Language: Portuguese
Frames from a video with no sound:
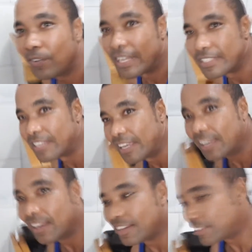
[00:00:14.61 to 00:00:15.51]

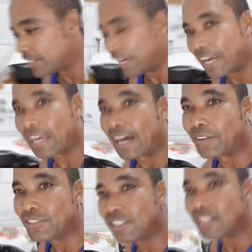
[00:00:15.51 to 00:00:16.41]
fazer tirar
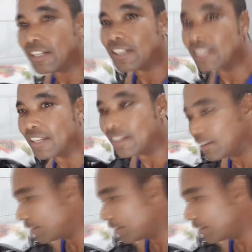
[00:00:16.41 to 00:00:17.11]
caldo de cana.